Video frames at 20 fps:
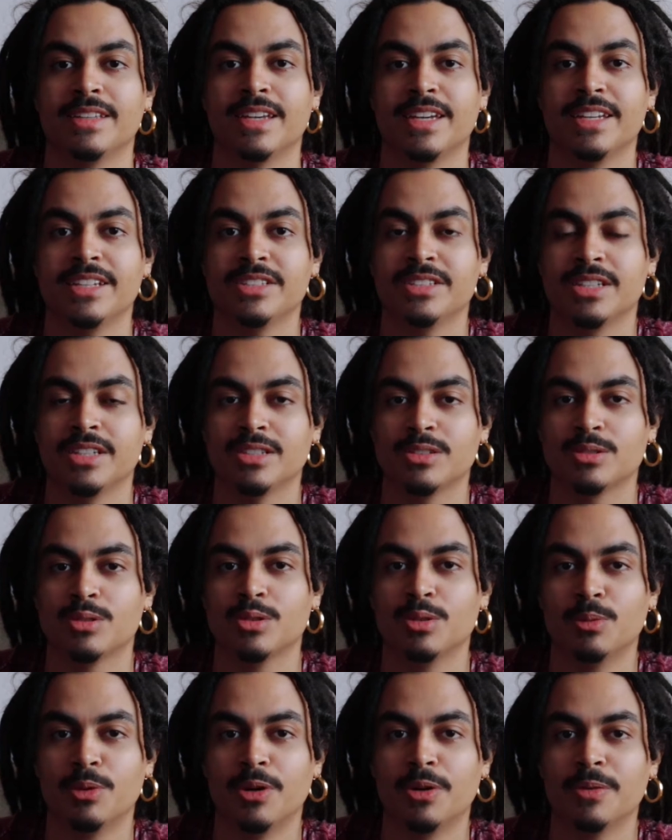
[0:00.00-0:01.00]
E aí, gente,
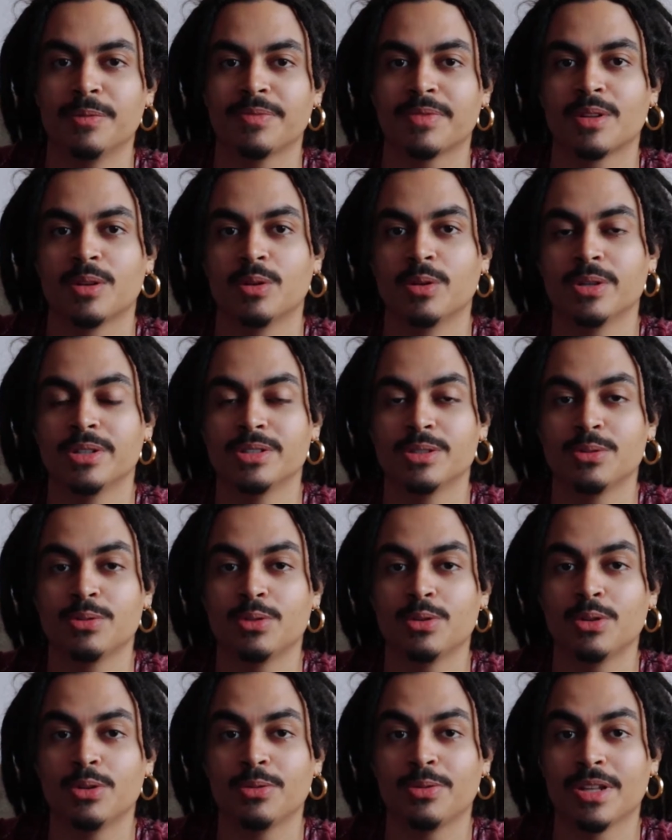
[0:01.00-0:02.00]
tudo bom? Hoje eu
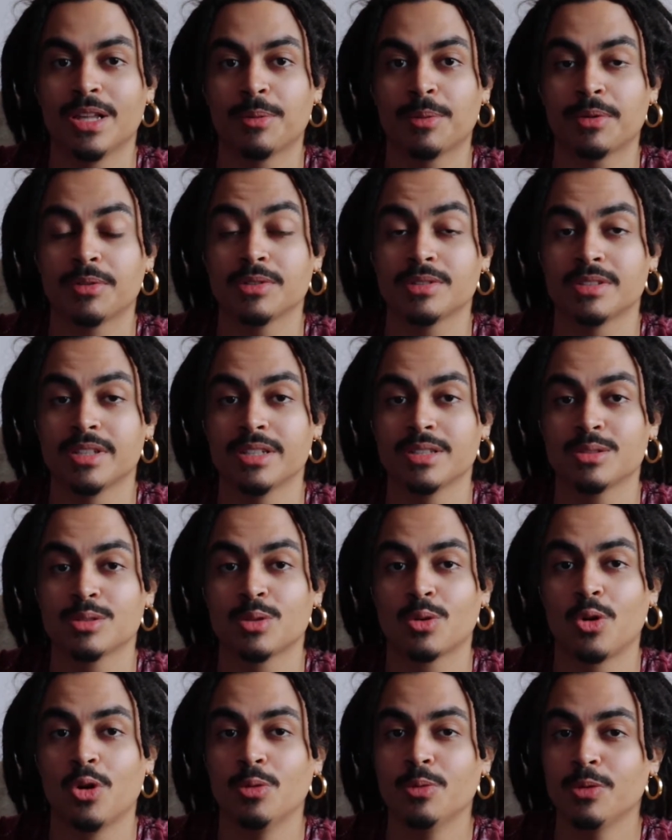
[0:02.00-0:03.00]
vou falar para vocês
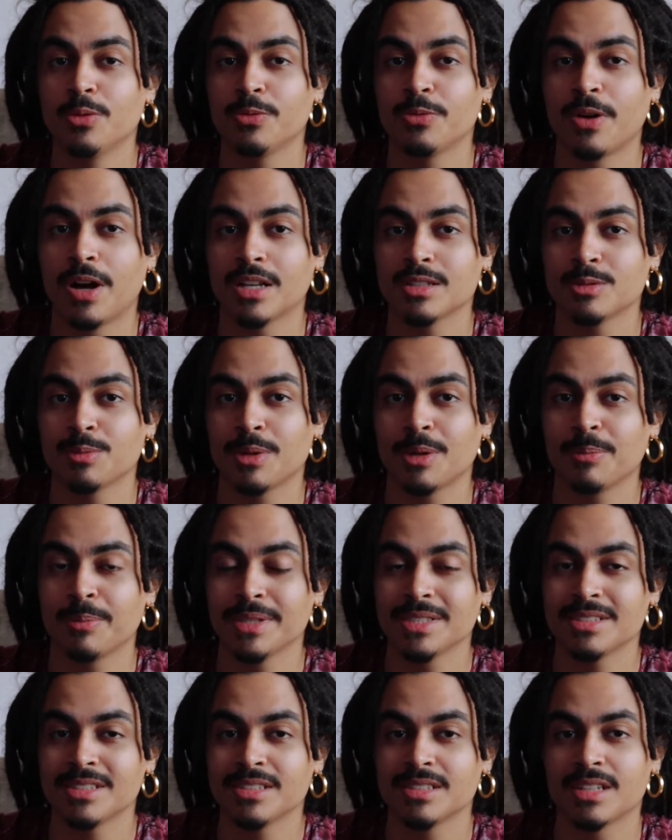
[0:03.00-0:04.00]
como eu faço para
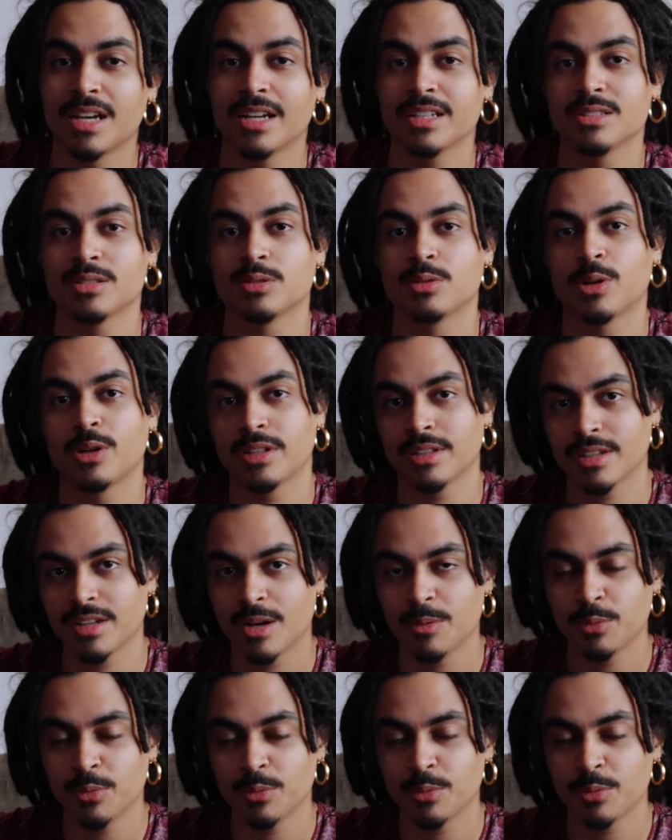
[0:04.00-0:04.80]
pesquisar a história da